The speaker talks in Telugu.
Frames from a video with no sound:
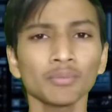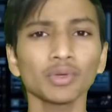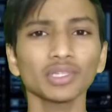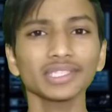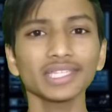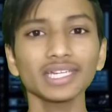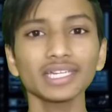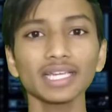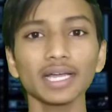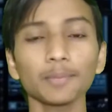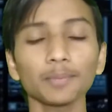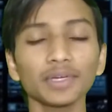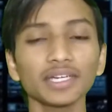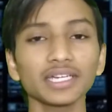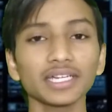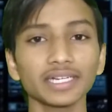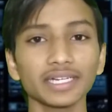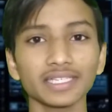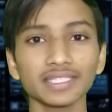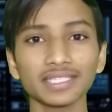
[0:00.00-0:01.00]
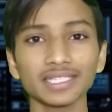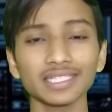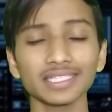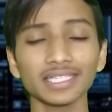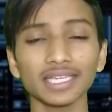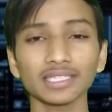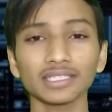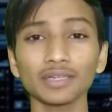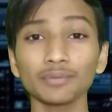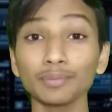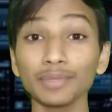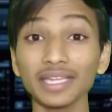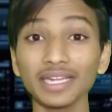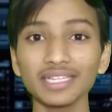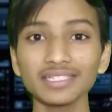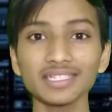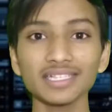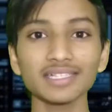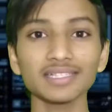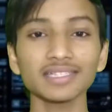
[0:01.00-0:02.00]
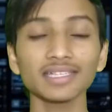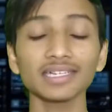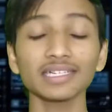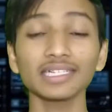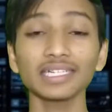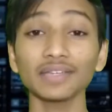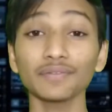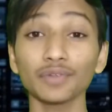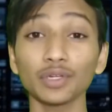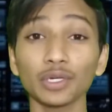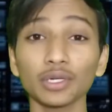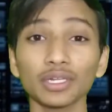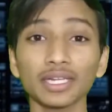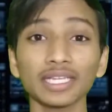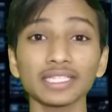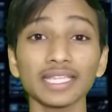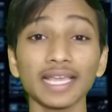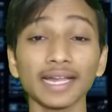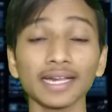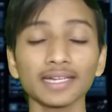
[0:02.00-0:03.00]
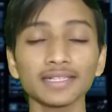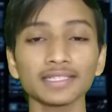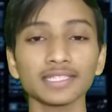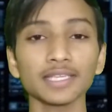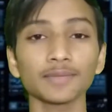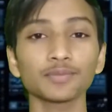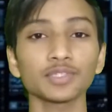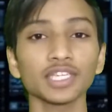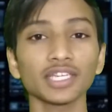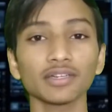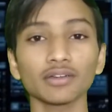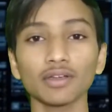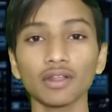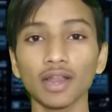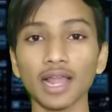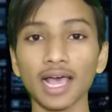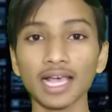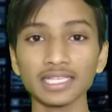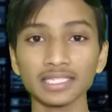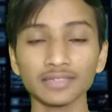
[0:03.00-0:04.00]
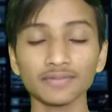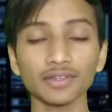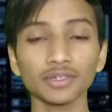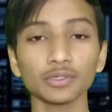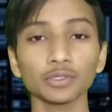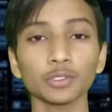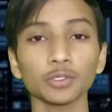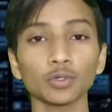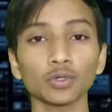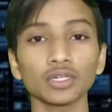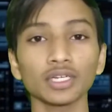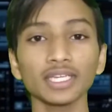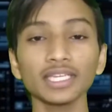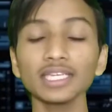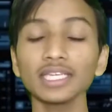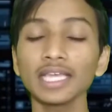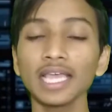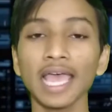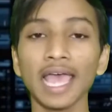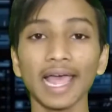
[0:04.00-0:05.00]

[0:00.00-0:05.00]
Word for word: మొత్తాన్ని కంప్లీట్ గా డిస్కస్ చేద్దాం మీరేం చేస్తారంటే వీడియోని అయితే ఎక్కడ స్కిప్ చేయకుండా లాస్ట్ వరకు చూడండి